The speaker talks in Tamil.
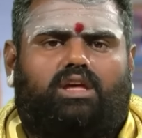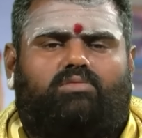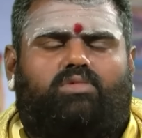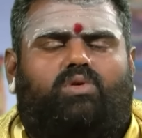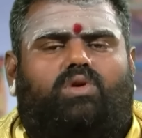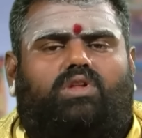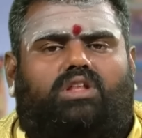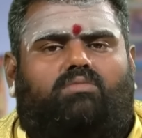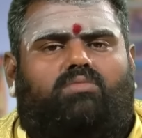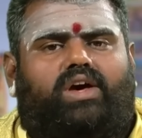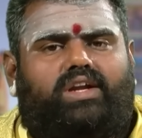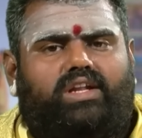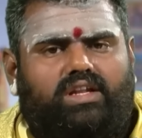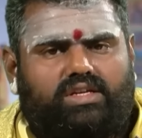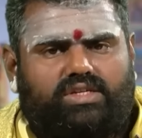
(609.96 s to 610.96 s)
இப்போ ஒருத்தர்
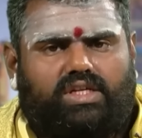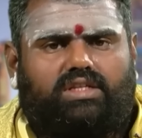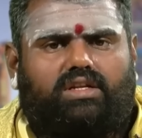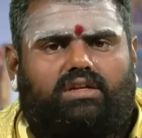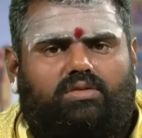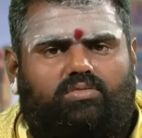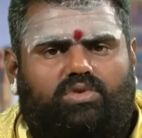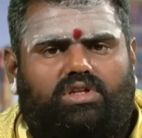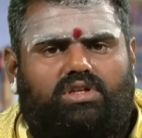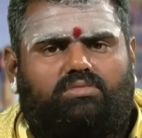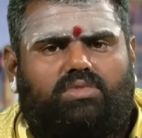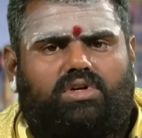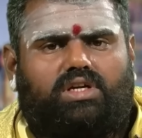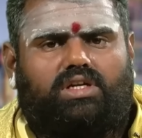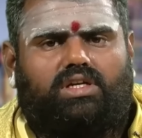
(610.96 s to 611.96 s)
பரணி நட்சத்திரத்தில்
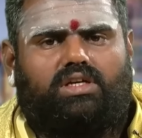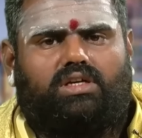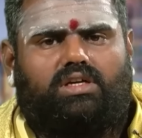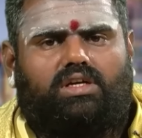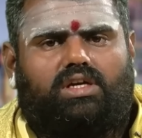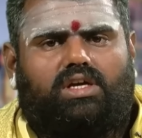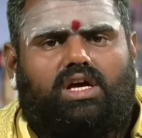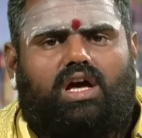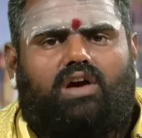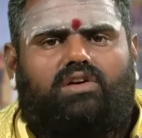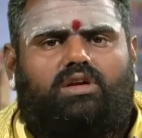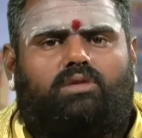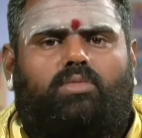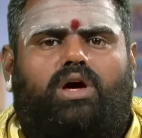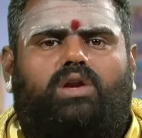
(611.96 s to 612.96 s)
பிறந்திருப்பார்
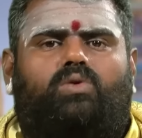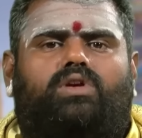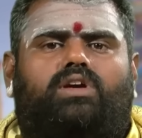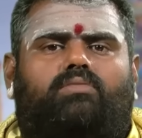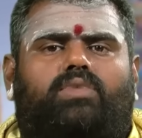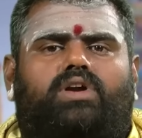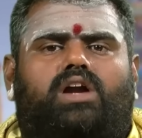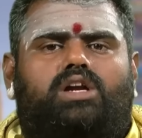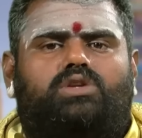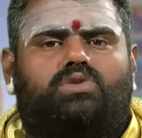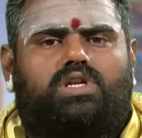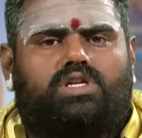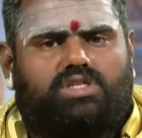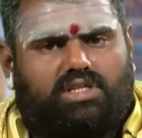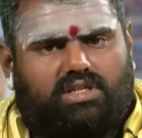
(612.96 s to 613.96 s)
அவருக்கு பார்க்கக்கூடிய பெண்
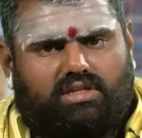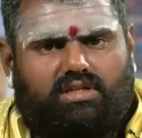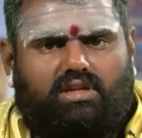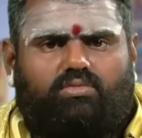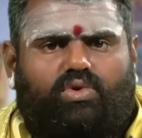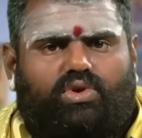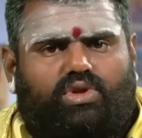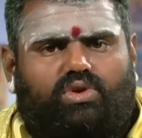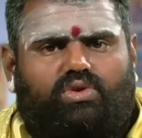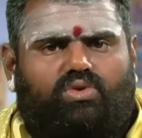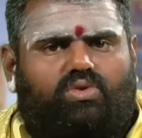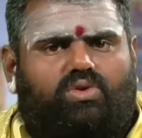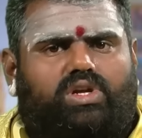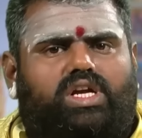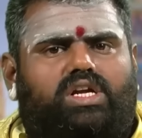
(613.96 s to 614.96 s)
அனுஷ நட்சத்திரத்தில்
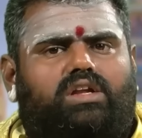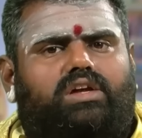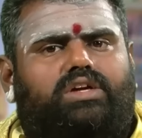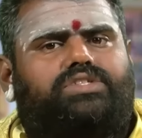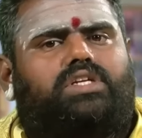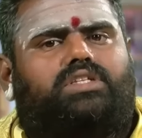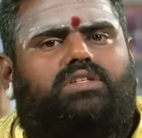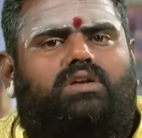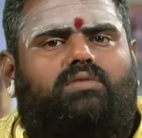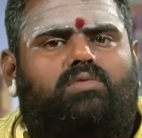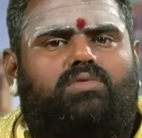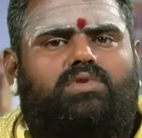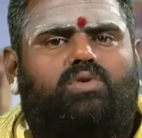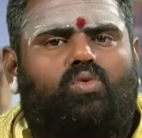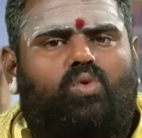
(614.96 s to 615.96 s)
பிறந்திருக்கும் ரெண்டு
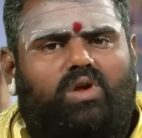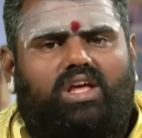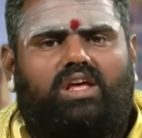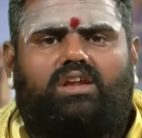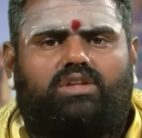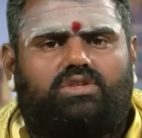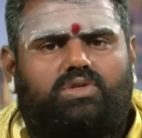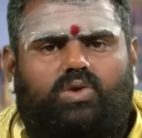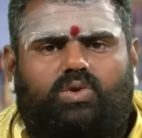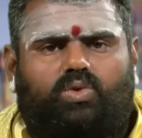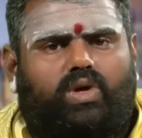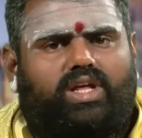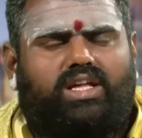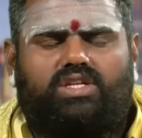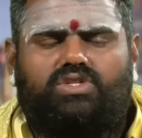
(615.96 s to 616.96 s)
நட்சத்திரமும் வந்து ஒரே ரஜ்ஜு
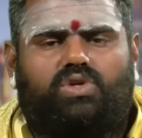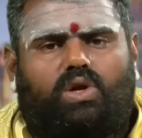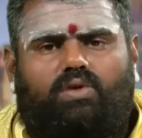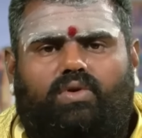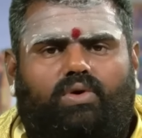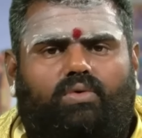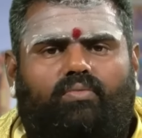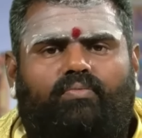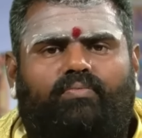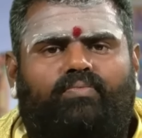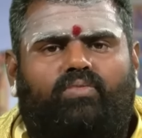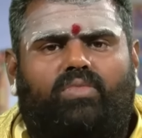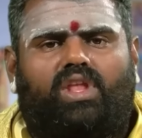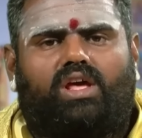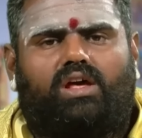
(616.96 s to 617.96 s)
துடை ரஜ்ஜுல வரும்
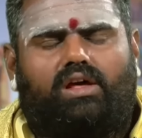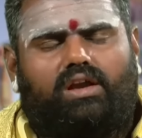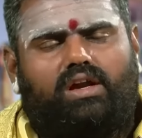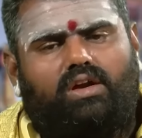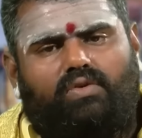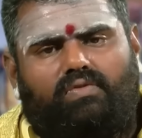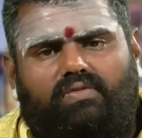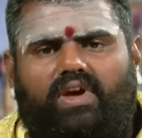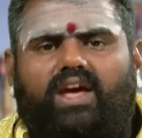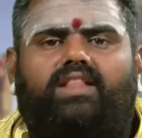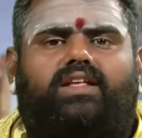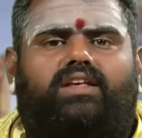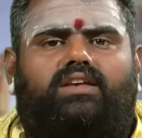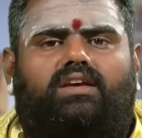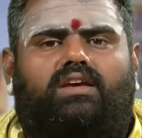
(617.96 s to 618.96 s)
ரெண்டு
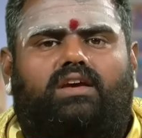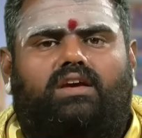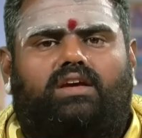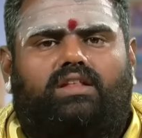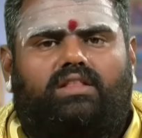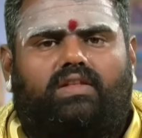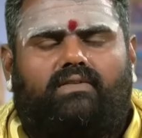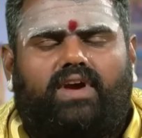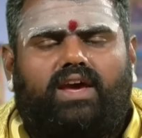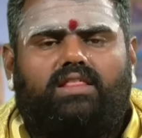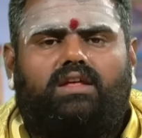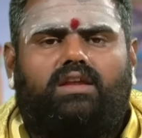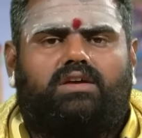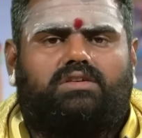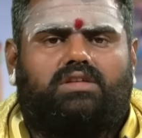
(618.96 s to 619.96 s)
வேதை இந்த
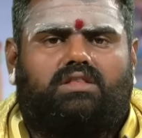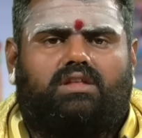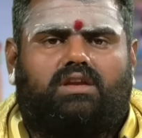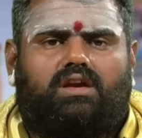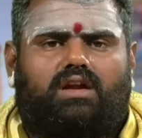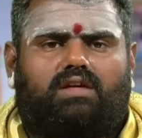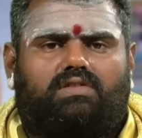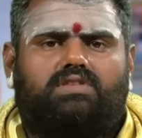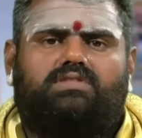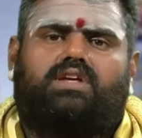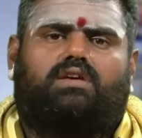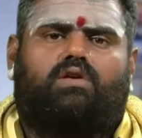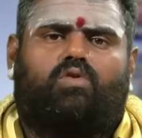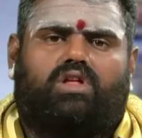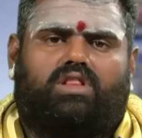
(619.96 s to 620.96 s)
வேதி நட்சத்திரங்களை வந்து
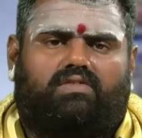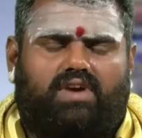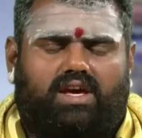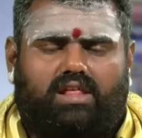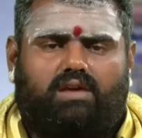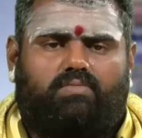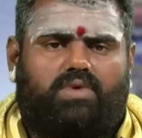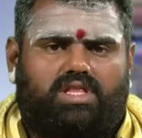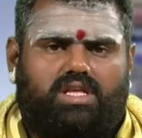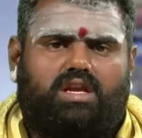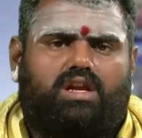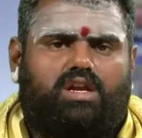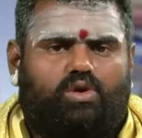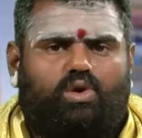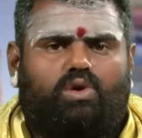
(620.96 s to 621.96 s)
சேர்க்கக்கூடாது வேதையை பற்றி
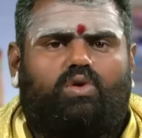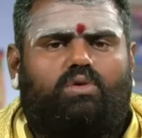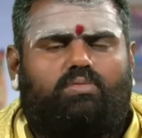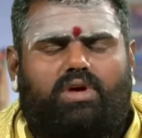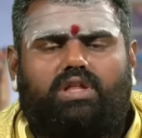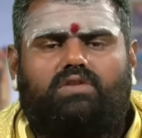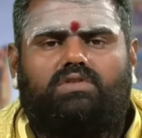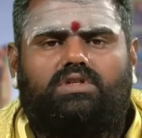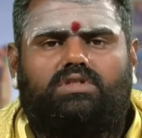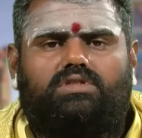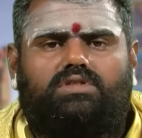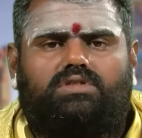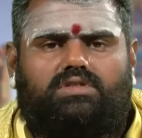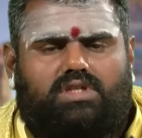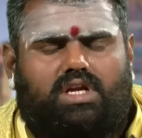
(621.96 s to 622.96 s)
நான் இன்னொரு ஒரு பதிவு
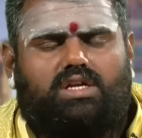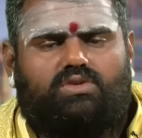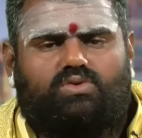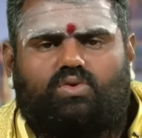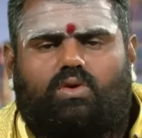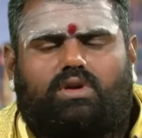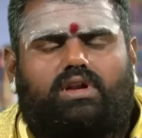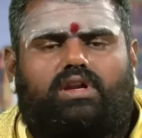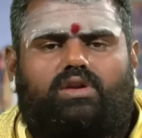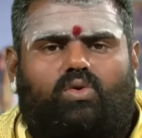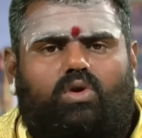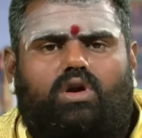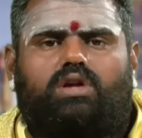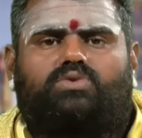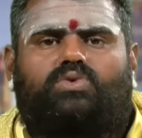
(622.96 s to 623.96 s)
நான் சொல்கிறேன்
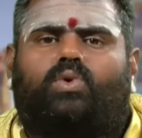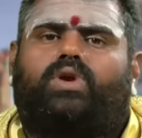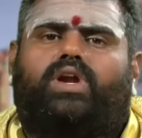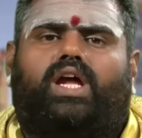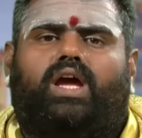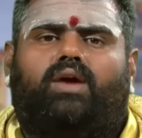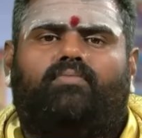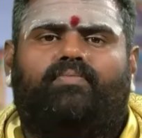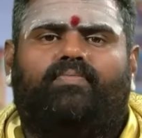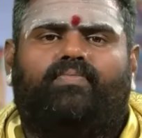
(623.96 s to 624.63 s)
இன்னொரு நாள் சொல்கிறேன்